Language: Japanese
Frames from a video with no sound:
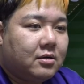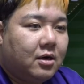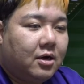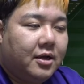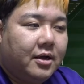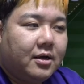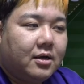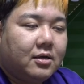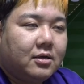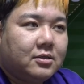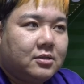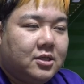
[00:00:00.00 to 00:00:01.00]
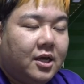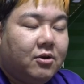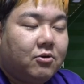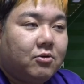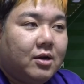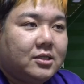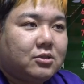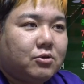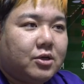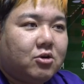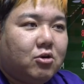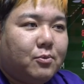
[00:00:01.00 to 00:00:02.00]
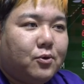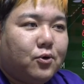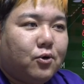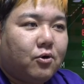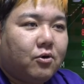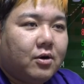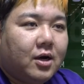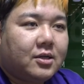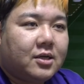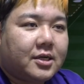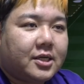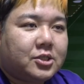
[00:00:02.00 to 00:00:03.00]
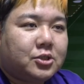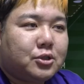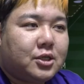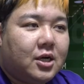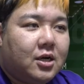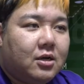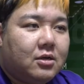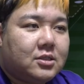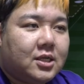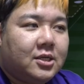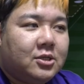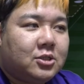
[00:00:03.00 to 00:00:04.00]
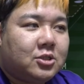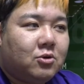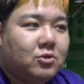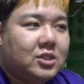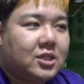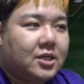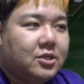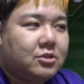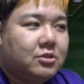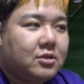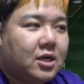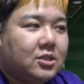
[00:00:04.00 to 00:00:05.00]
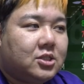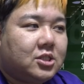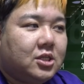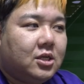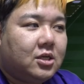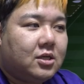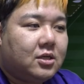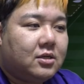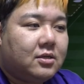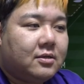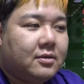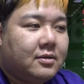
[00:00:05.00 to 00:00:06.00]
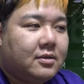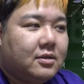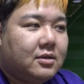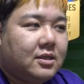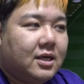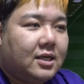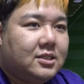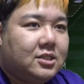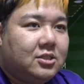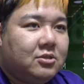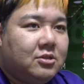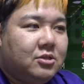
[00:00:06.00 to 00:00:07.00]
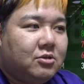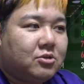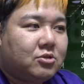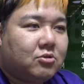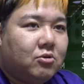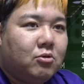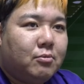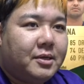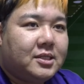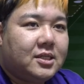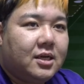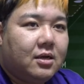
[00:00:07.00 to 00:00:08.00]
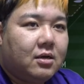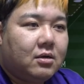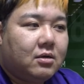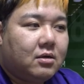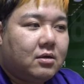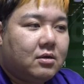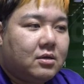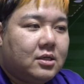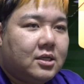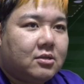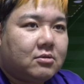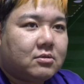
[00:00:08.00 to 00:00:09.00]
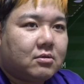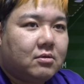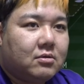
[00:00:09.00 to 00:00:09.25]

あれ最後、ラスト1個も、あれだっけ、週刊最優秀おじさんいる感じで、82はちょっと多めにね、入れとくと。